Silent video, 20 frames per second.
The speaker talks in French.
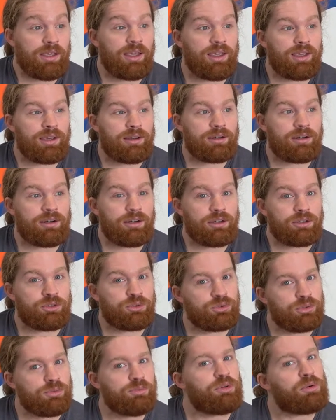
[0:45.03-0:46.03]
Et euh,
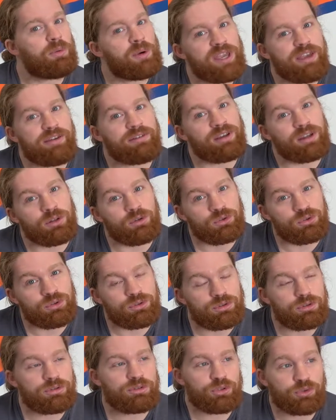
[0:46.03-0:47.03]
Dune, pour moi, il y avait un
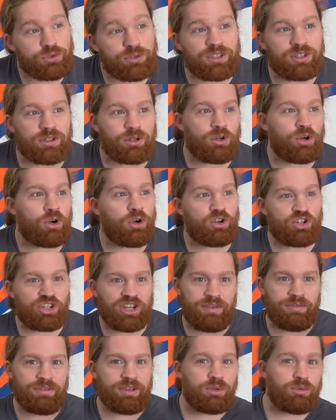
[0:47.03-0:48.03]
enjeu. Je veux dire, euh,
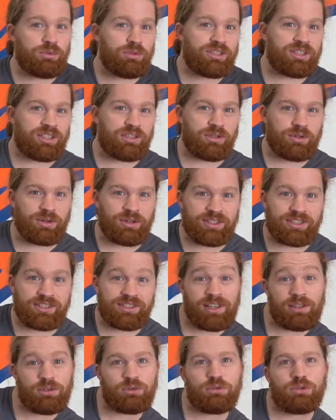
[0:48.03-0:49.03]
j'avais lu Le Seigneur
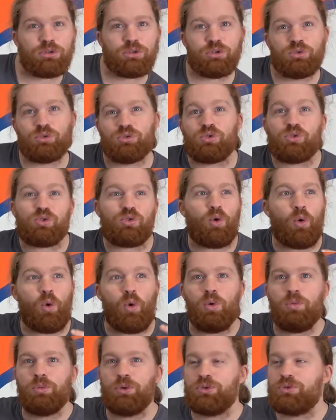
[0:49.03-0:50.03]
des Anneaux, donc
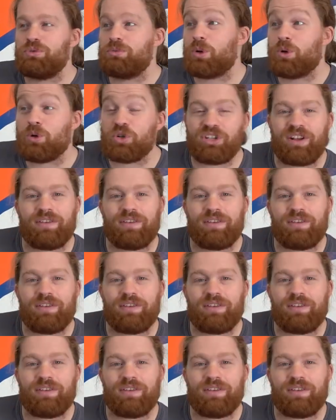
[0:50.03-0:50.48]
gros monument.